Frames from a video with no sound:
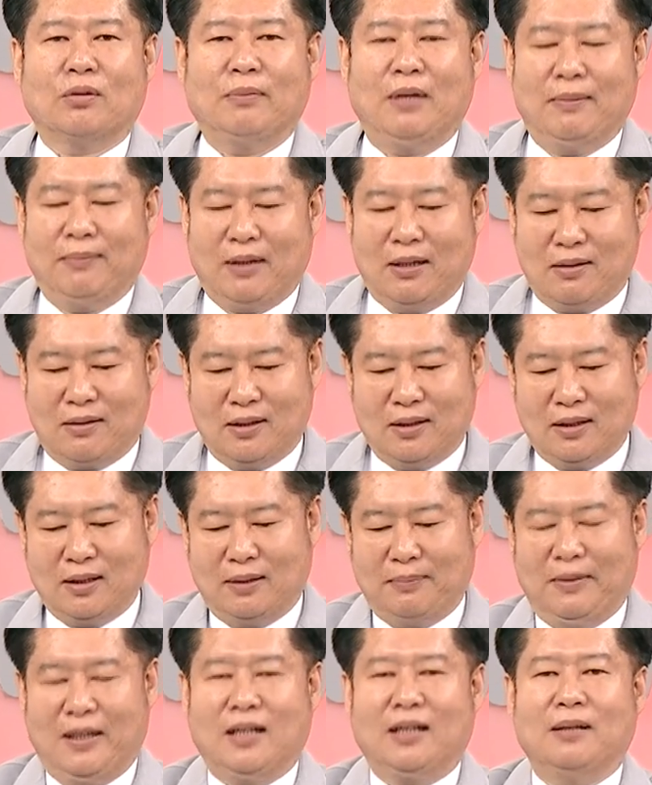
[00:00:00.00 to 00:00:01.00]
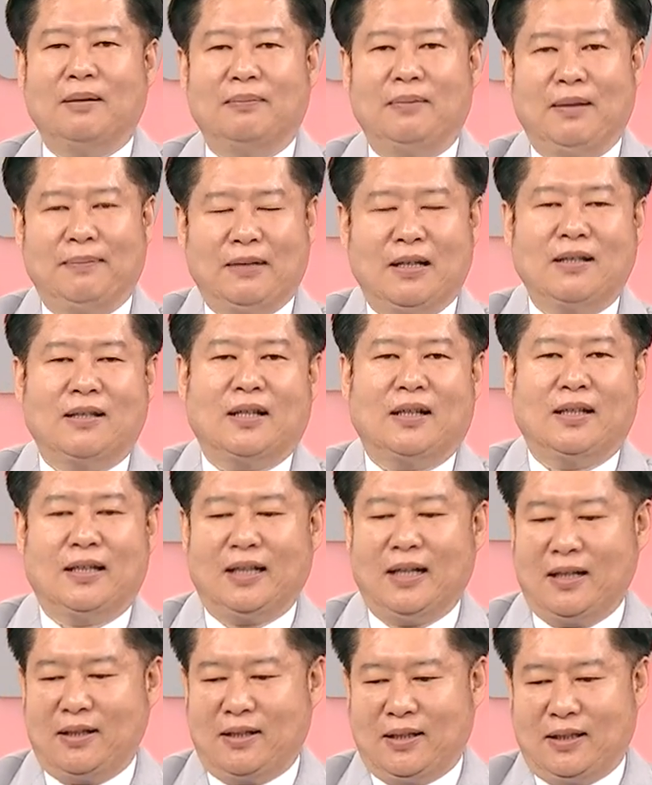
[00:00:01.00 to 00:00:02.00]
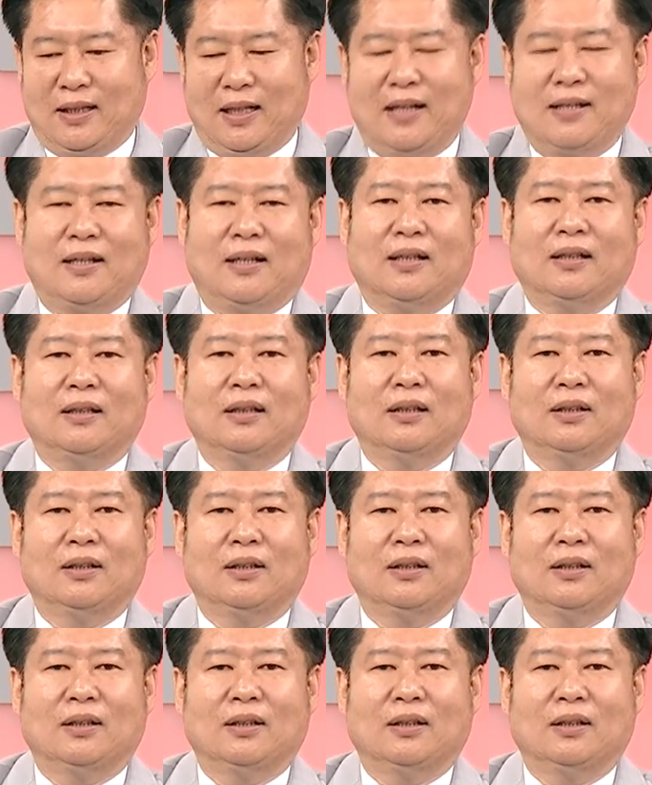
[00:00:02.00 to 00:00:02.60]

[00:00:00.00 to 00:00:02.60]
面板是一个每一个面板厂一盖几代厂